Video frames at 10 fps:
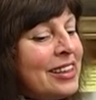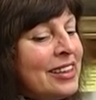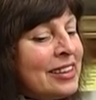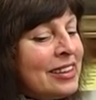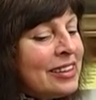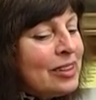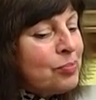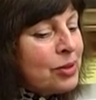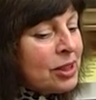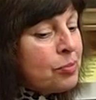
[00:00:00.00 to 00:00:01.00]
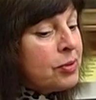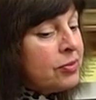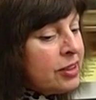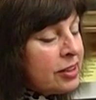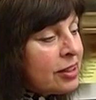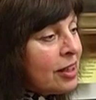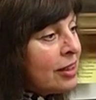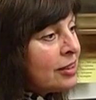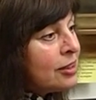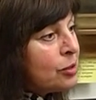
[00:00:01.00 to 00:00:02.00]
И пела певица
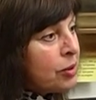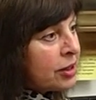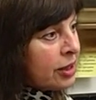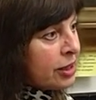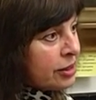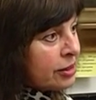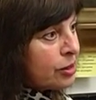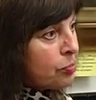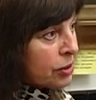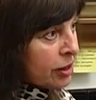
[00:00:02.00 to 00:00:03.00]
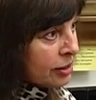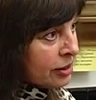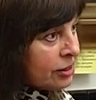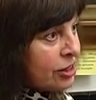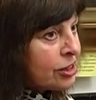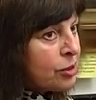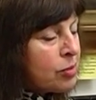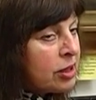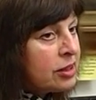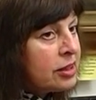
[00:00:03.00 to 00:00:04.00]
Анна Табакари, сопрано, три
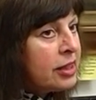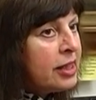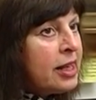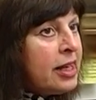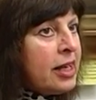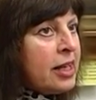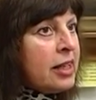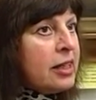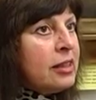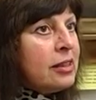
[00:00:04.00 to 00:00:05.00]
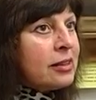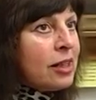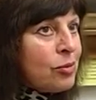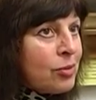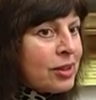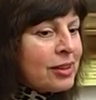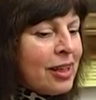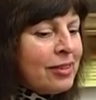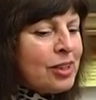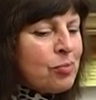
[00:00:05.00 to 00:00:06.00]
романса. И самое
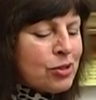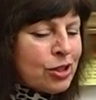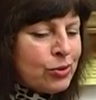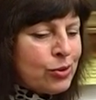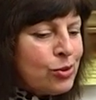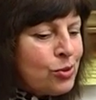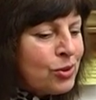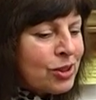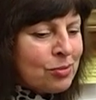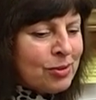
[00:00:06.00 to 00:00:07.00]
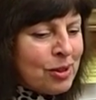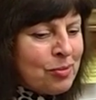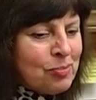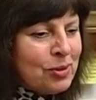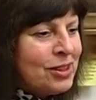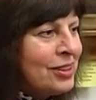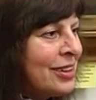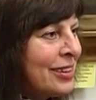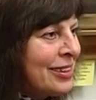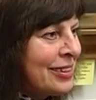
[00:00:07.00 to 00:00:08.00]
главное, пожалуй, изюминка была
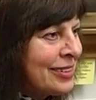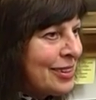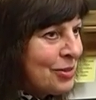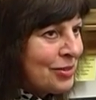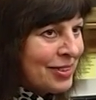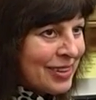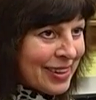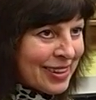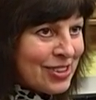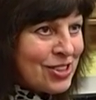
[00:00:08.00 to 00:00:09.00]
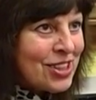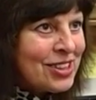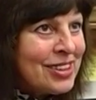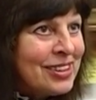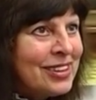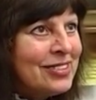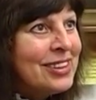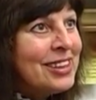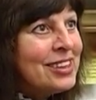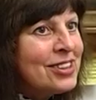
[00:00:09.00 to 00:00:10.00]
припасена для самого окончания этой
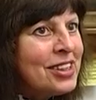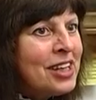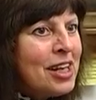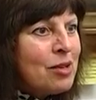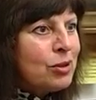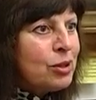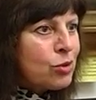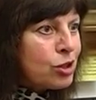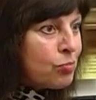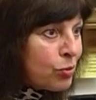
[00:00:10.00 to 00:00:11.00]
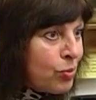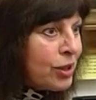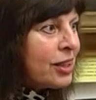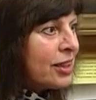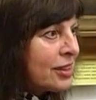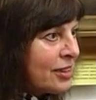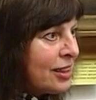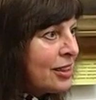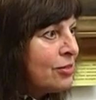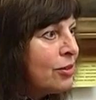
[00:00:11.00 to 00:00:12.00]
встречи, потому что публика
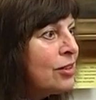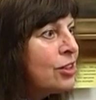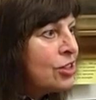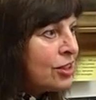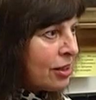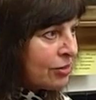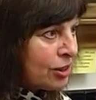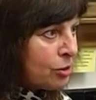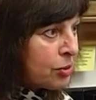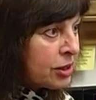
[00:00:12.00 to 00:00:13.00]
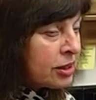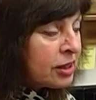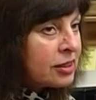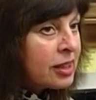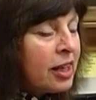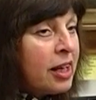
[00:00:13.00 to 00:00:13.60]
оказалась вовлечена в этот процесс.